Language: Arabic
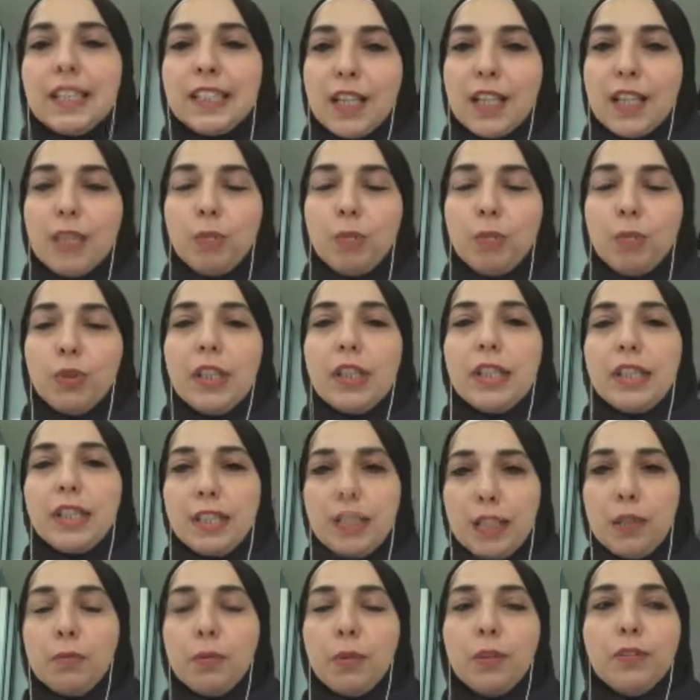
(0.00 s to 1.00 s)
استاذ
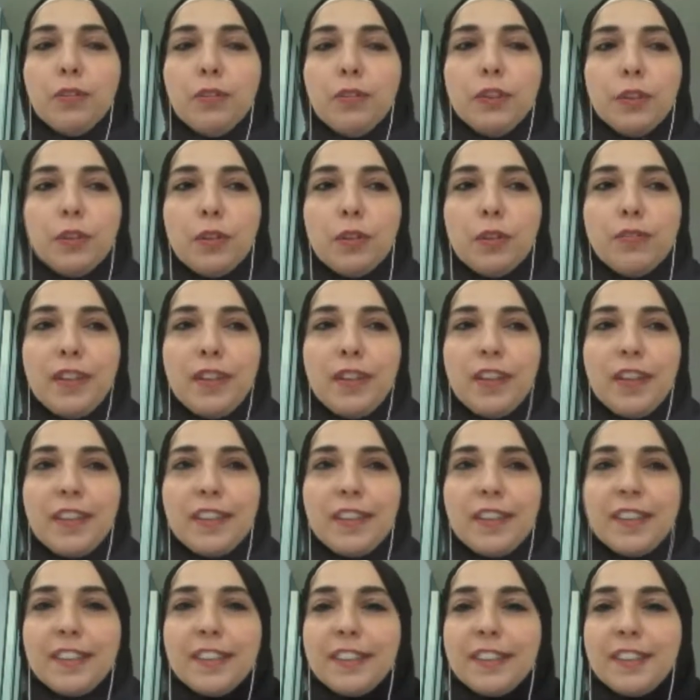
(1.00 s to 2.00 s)
مدرس البروفيسور
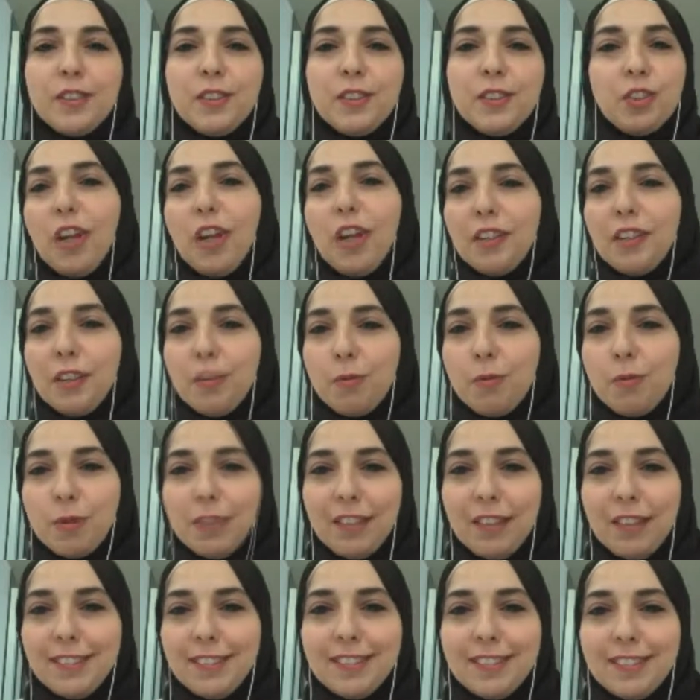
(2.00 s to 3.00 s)
فان شاء الله
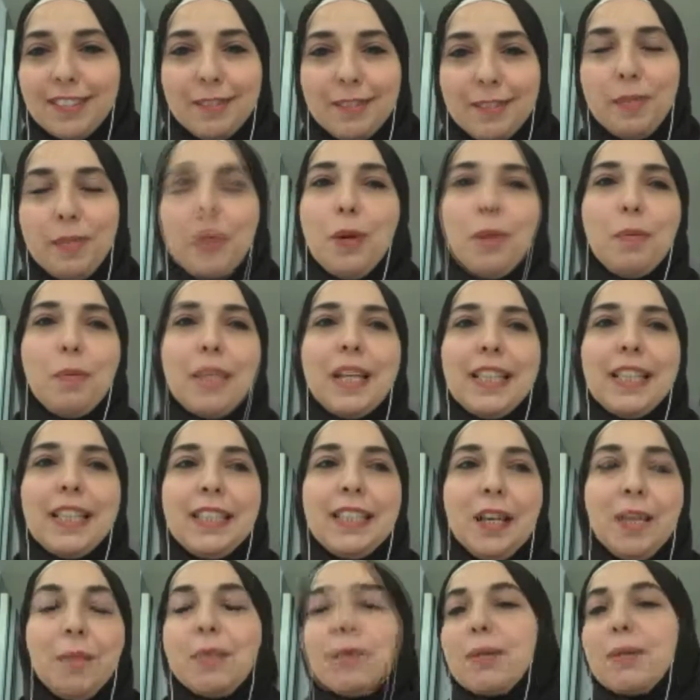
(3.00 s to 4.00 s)
اوصل بيوم من
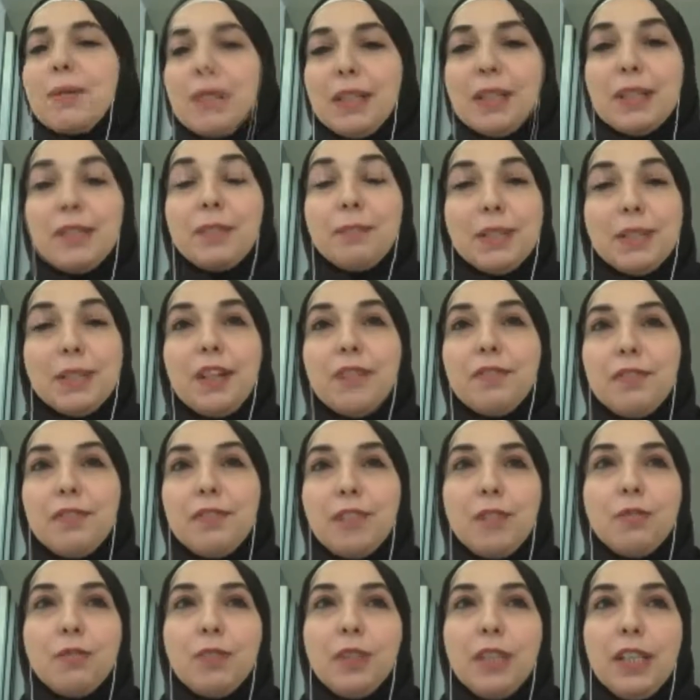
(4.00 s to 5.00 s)
الايام بس طبعا انت
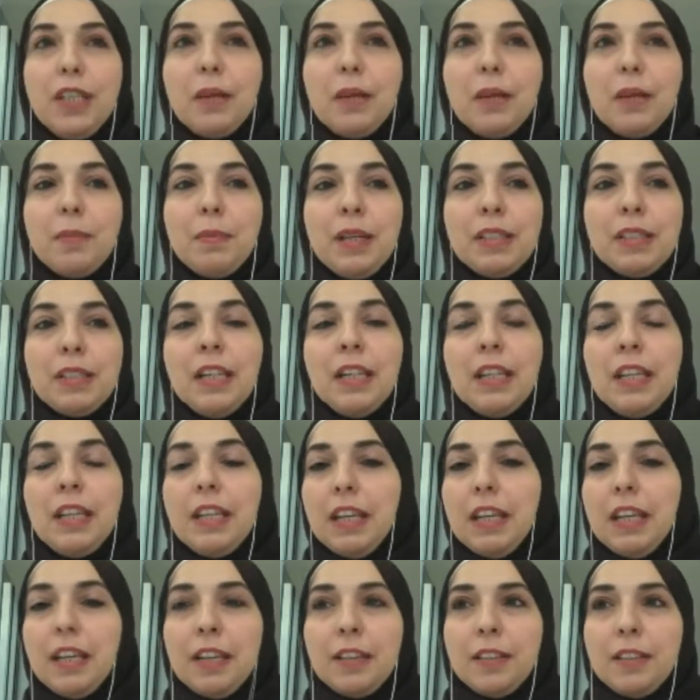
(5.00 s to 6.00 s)
بتعرفي انه نحن كمان
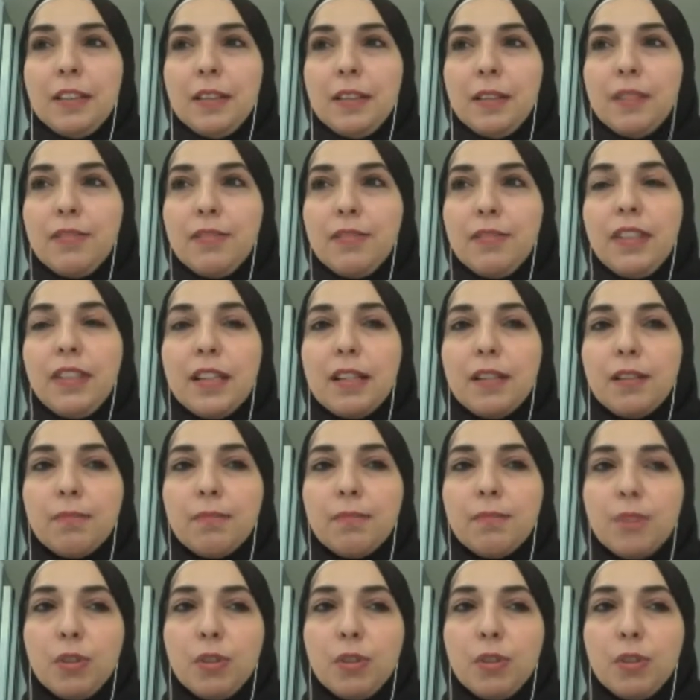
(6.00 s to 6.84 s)
آه، في